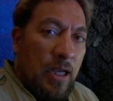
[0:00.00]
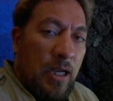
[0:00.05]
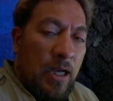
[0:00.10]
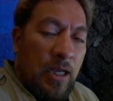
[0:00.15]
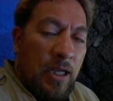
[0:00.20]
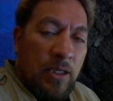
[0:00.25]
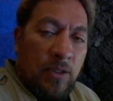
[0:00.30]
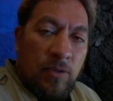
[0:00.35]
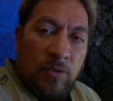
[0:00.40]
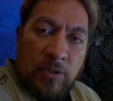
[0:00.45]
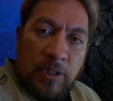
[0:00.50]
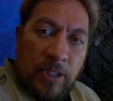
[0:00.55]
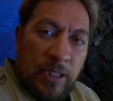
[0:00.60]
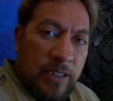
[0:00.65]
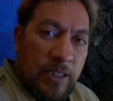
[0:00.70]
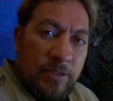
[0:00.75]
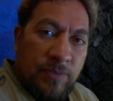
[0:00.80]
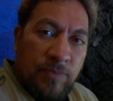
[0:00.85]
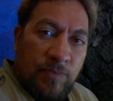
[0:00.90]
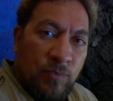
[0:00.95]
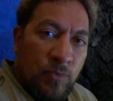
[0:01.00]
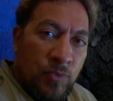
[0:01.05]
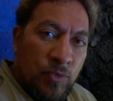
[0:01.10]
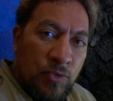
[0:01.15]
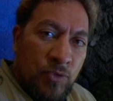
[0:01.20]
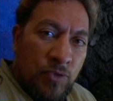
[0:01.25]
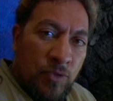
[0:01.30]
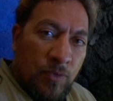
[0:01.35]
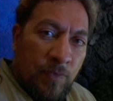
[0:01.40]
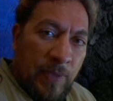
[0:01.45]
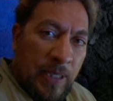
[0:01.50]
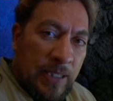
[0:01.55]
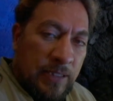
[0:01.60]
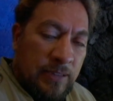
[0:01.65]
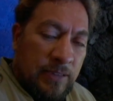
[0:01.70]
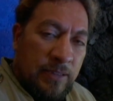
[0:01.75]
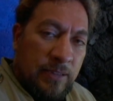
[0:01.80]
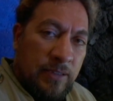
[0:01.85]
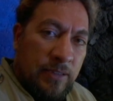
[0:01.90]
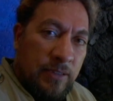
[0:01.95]
algo que es mucho
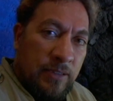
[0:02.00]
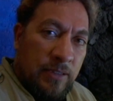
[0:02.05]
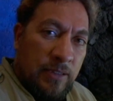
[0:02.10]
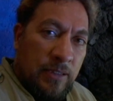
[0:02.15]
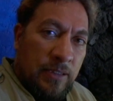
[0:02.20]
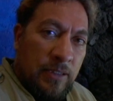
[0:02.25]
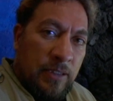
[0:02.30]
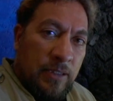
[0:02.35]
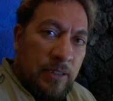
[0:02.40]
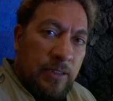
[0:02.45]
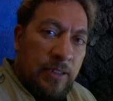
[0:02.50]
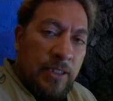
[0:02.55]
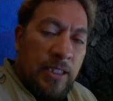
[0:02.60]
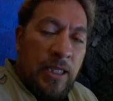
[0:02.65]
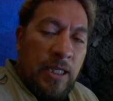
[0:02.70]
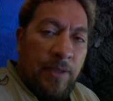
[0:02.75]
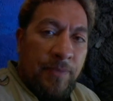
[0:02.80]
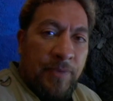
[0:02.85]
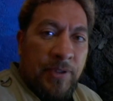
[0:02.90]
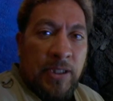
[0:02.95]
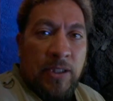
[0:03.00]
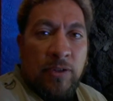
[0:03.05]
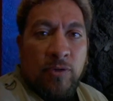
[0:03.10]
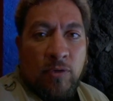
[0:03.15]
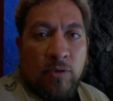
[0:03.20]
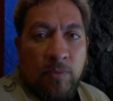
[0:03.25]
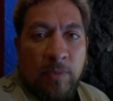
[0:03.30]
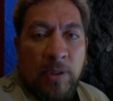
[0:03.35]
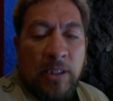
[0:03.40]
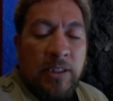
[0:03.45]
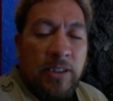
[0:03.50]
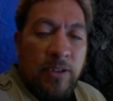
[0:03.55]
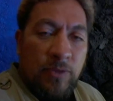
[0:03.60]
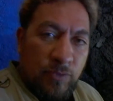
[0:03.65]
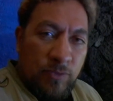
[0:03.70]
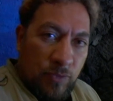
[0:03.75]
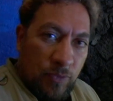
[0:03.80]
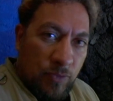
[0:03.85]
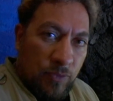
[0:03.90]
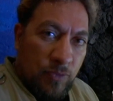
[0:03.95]
más de la vida normal de
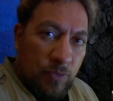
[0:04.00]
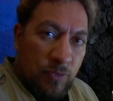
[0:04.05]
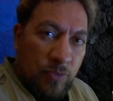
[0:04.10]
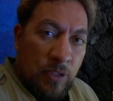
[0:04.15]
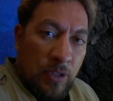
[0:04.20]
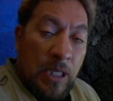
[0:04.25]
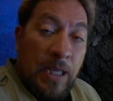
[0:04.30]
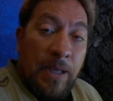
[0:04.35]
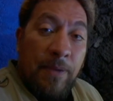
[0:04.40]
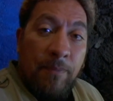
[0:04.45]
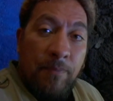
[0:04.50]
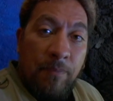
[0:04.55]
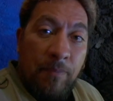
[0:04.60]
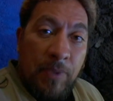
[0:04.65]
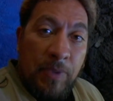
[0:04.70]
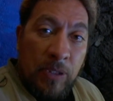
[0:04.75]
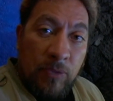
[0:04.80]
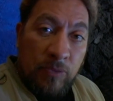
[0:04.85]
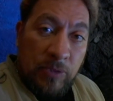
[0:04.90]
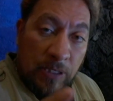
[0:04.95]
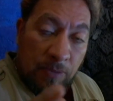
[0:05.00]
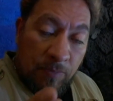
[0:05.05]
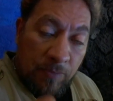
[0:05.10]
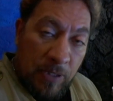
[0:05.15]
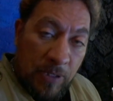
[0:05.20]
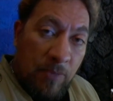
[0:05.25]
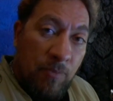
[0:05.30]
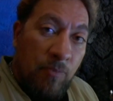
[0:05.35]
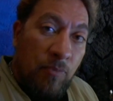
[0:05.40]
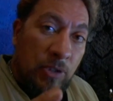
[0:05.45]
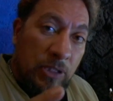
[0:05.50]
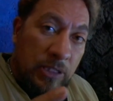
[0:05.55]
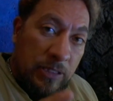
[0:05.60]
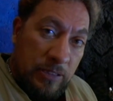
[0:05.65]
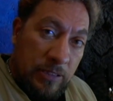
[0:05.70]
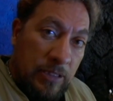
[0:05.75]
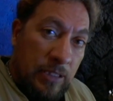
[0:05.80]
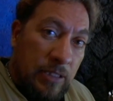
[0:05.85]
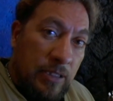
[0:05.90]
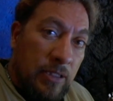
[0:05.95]
nosotros. Pero también puede
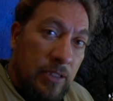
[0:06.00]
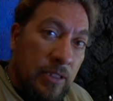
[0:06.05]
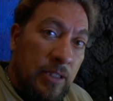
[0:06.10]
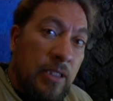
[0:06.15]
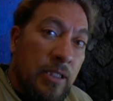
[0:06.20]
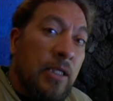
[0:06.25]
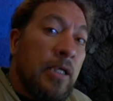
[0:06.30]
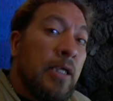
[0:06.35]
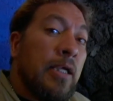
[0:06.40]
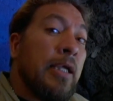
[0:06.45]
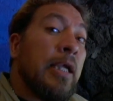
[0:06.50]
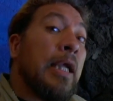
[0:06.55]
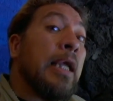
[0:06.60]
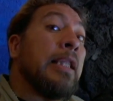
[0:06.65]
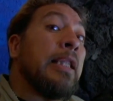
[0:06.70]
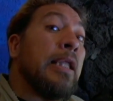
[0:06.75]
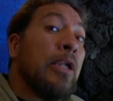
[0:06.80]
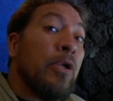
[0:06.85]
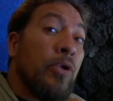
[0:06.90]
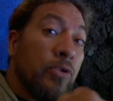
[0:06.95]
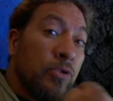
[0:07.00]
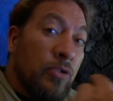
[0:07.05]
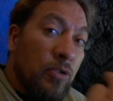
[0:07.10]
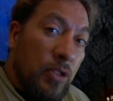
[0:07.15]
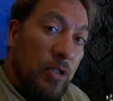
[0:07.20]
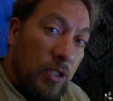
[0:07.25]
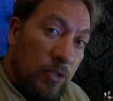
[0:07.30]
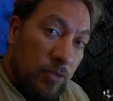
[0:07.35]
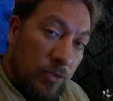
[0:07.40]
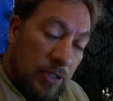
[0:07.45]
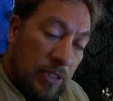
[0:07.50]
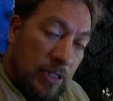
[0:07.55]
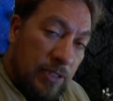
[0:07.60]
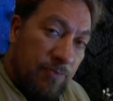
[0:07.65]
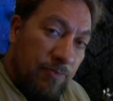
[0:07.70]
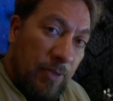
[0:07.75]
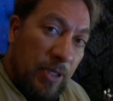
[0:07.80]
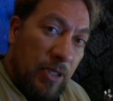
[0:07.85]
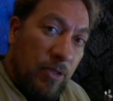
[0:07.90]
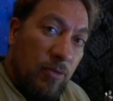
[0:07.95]
ser que del otro lado del
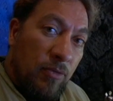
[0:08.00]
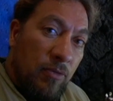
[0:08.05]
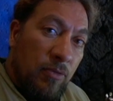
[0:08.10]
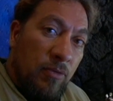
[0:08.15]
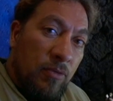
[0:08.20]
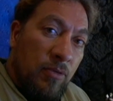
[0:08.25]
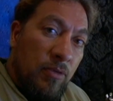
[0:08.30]
espejo